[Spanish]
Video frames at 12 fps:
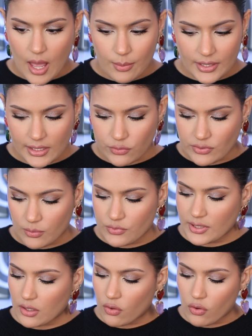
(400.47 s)
Abril, tú usas
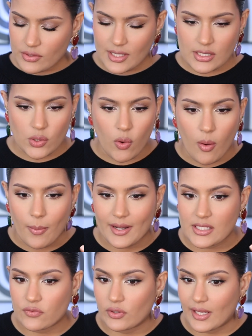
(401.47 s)
muchas cosas como para
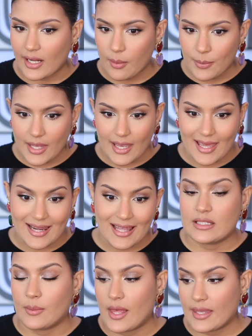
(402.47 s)
exfoliar la piel,
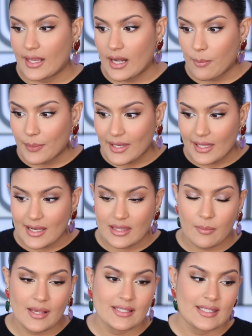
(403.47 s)
te va la piel, es
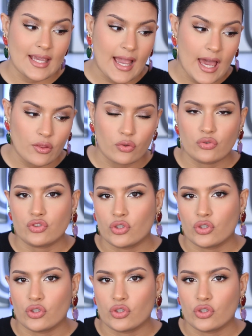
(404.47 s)
demasiado.